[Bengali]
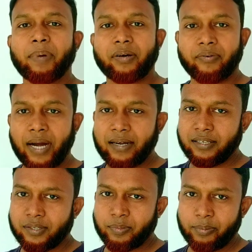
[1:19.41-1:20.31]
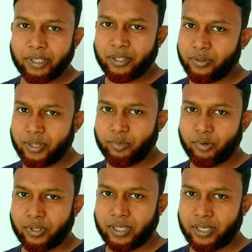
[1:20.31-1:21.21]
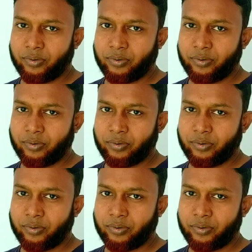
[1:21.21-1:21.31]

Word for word: মানে রাইট দিস মোমেন্ট কিন্তু এই মুহূর্তে